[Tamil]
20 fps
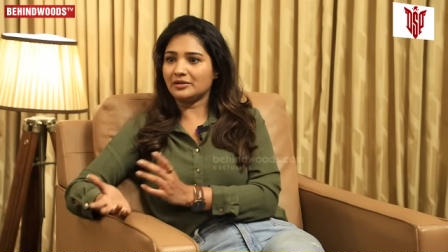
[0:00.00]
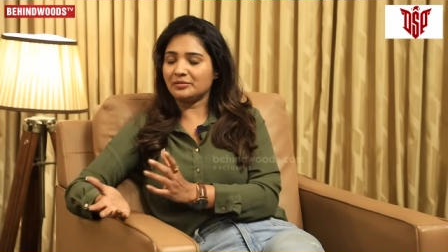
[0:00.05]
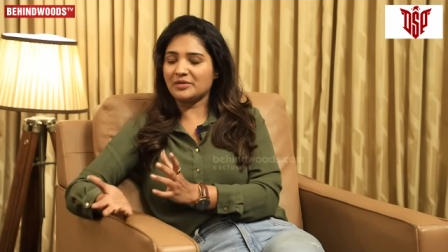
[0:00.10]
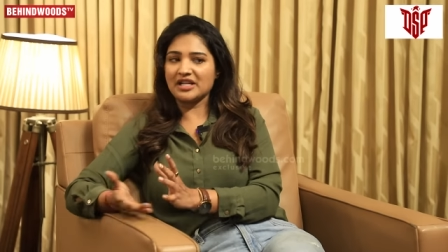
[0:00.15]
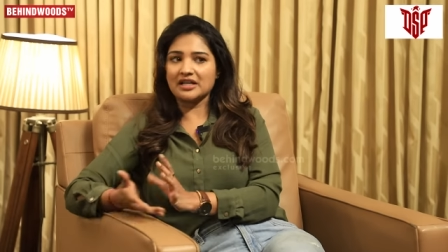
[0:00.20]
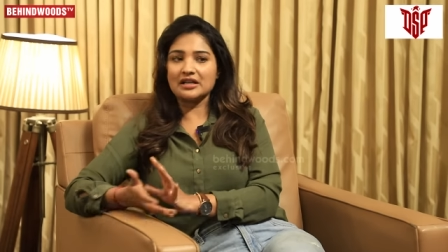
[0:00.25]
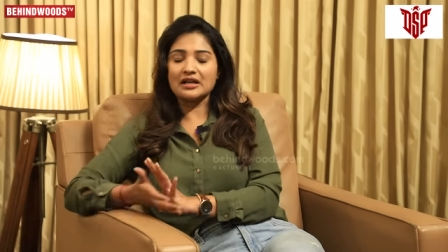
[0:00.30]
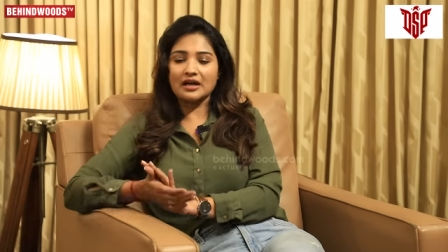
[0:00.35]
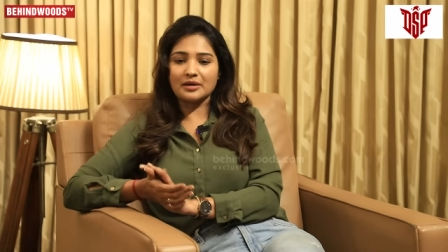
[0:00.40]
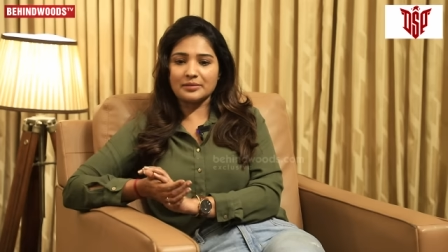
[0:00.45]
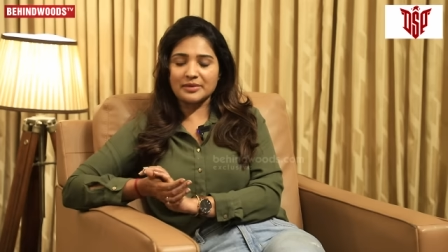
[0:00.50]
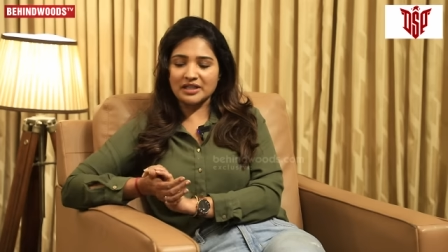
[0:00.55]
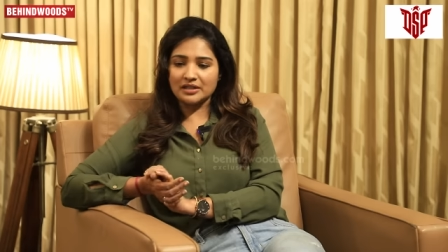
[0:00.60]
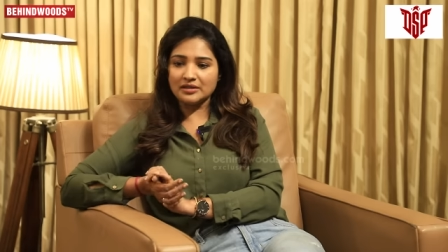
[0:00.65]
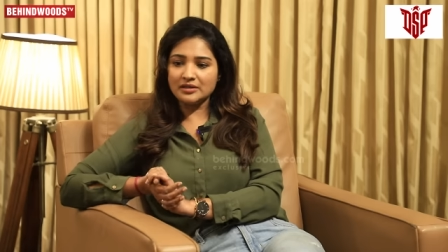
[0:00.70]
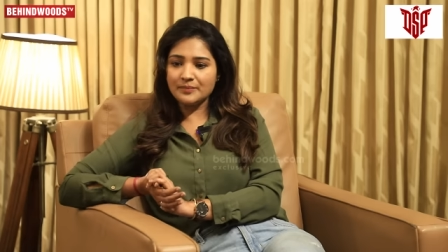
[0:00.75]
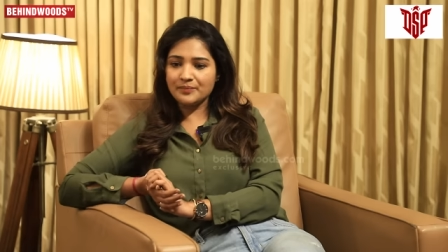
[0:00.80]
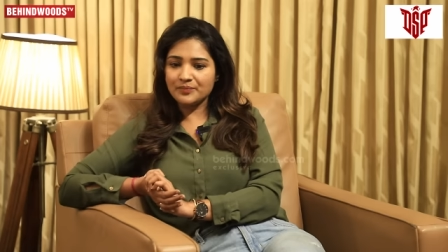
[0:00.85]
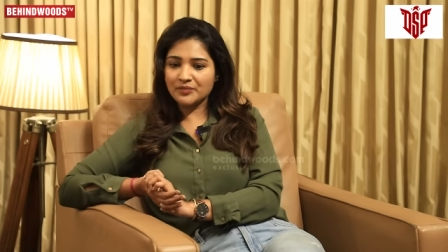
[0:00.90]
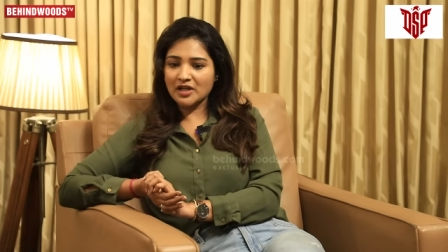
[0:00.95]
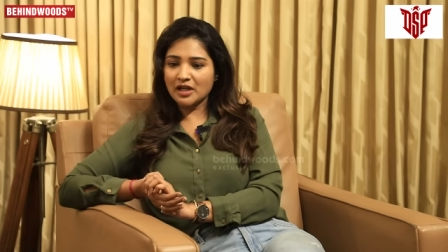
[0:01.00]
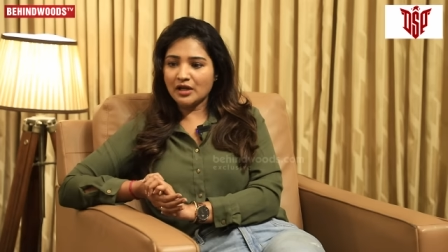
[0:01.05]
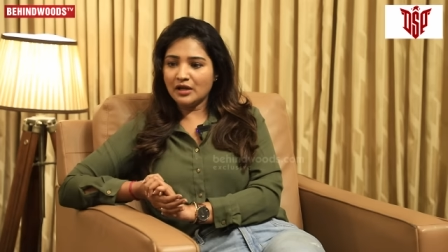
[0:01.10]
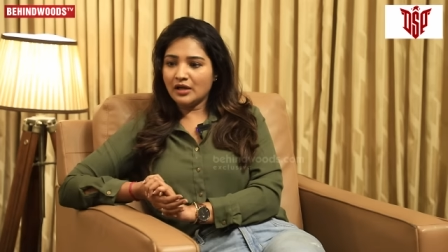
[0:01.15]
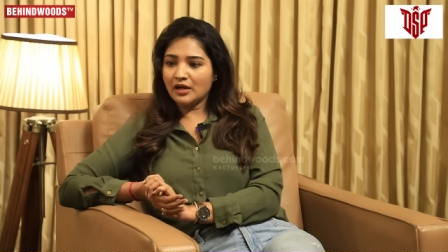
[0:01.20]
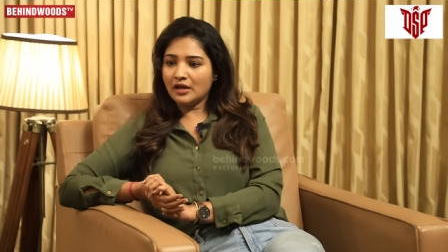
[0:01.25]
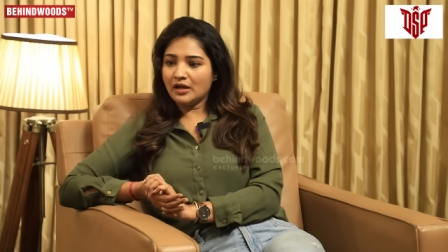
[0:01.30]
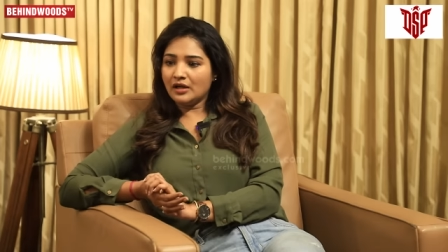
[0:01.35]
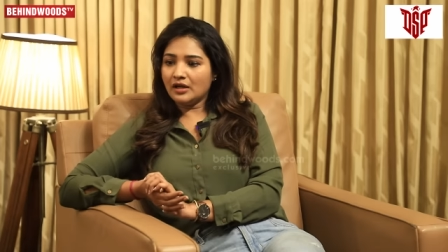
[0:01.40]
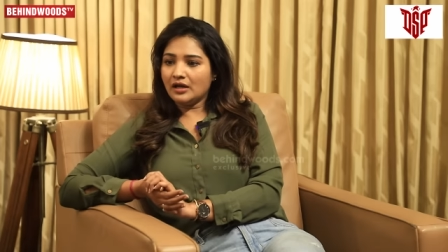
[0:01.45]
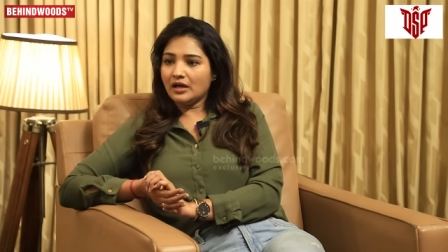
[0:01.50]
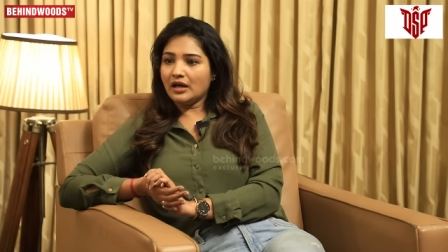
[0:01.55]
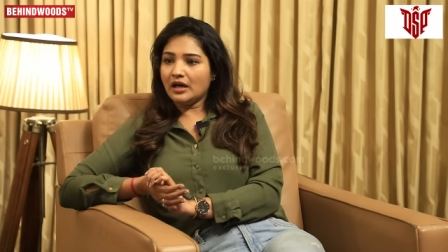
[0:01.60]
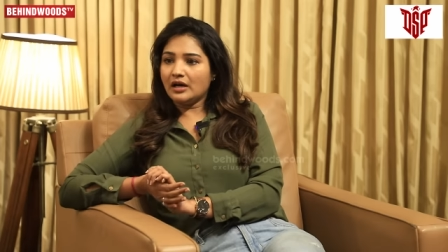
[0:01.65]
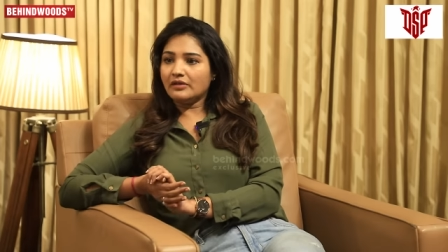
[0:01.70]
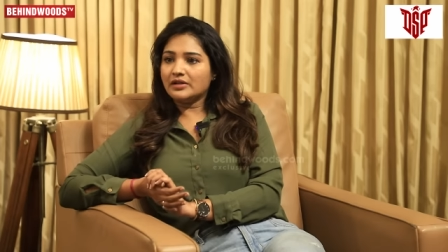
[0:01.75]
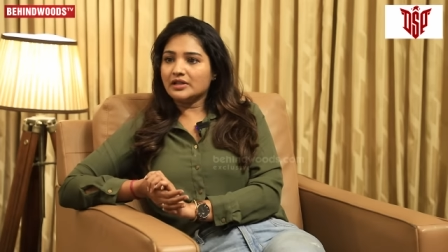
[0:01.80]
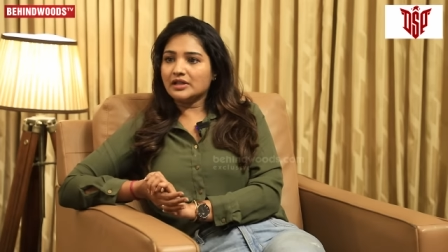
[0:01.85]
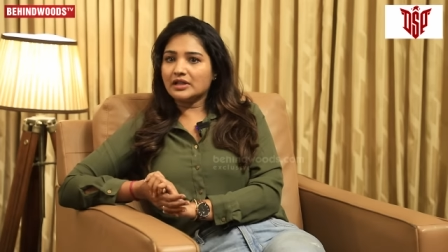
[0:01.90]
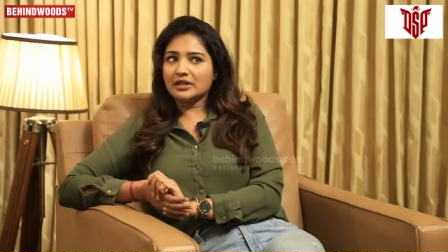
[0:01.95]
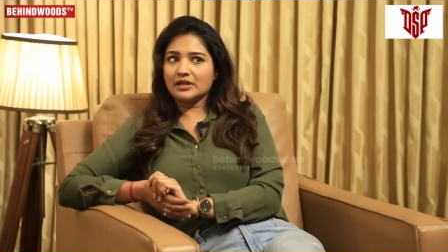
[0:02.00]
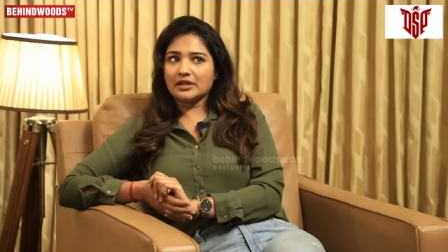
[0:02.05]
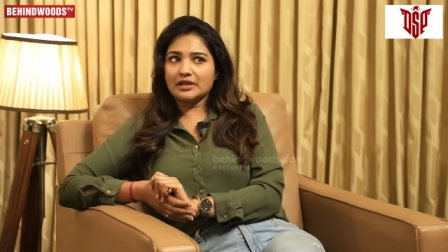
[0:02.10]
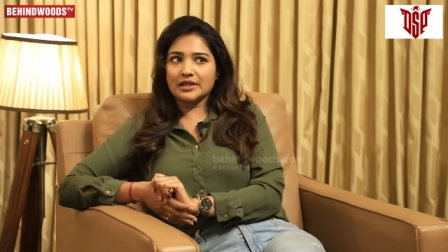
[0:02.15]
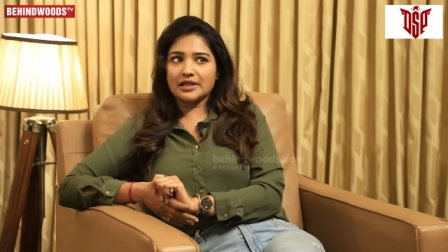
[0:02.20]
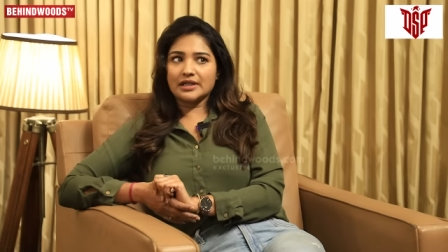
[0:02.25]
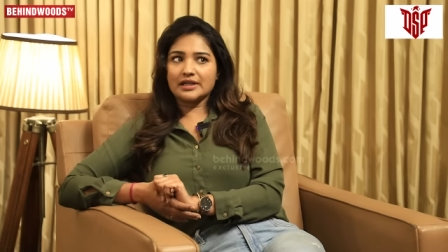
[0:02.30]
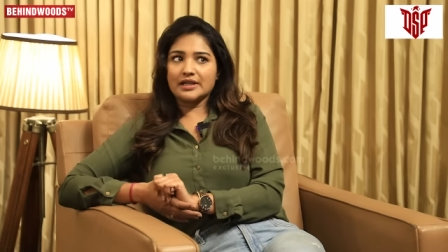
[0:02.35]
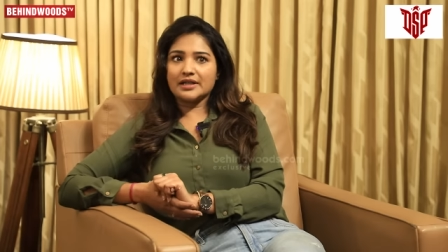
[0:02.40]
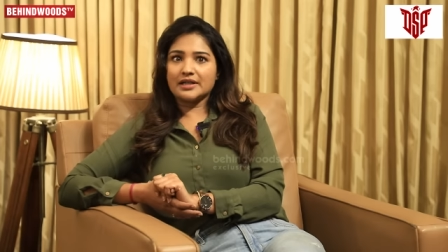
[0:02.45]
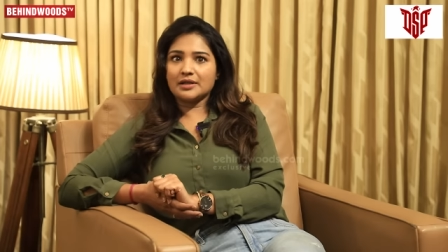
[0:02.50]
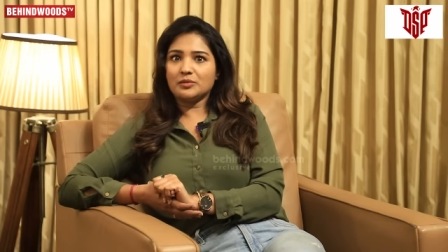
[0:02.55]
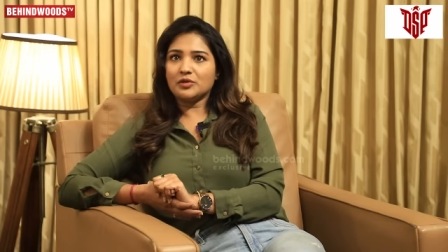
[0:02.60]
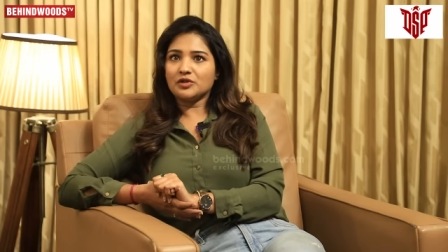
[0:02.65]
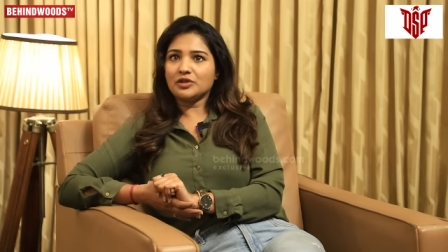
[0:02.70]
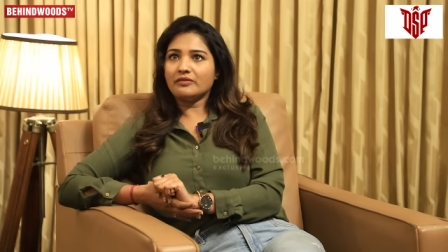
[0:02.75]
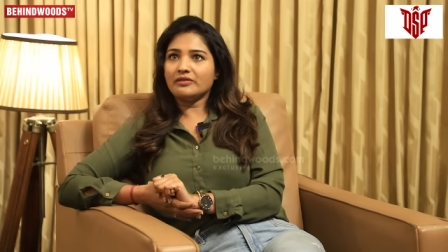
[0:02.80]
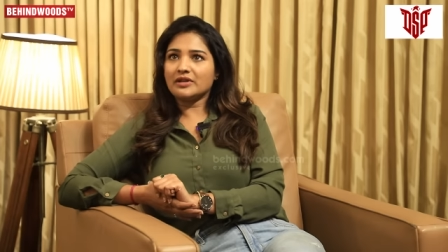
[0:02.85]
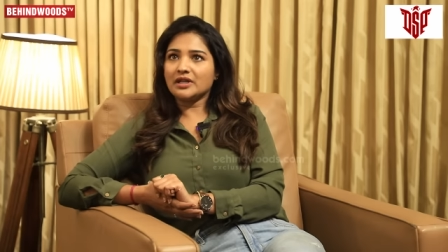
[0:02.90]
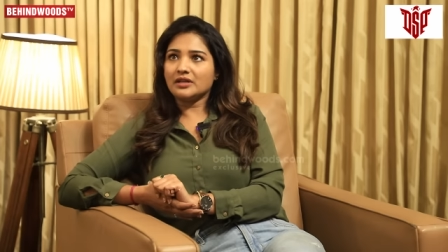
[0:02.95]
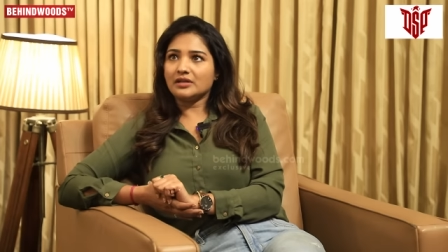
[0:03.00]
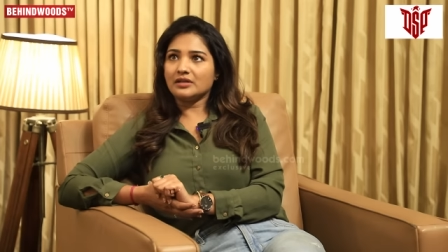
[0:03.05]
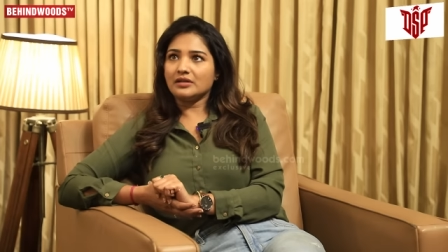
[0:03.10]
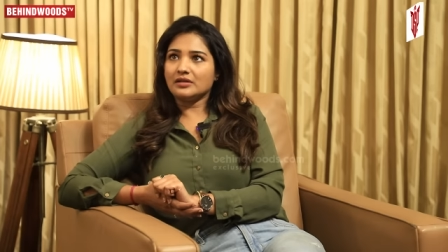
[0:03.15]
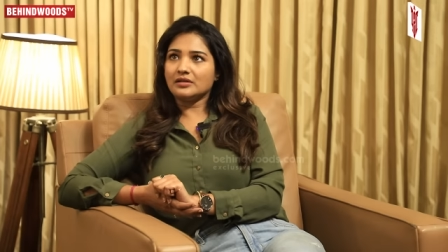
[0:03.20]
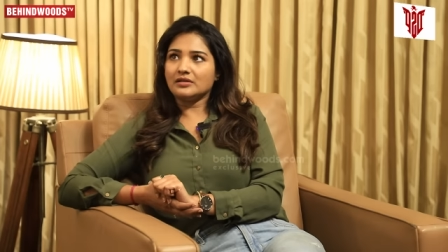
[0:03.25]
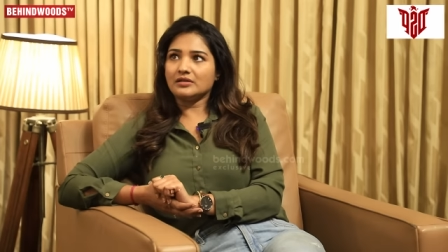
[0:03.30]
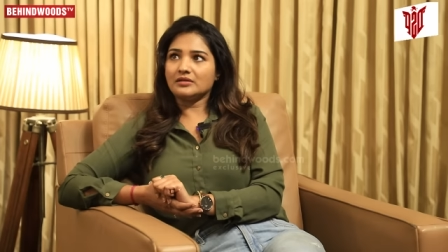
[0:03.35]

எப்படி இருக்கா அப்படின்னு அவங்க கிட்ட கேட்கும்போது அவங்க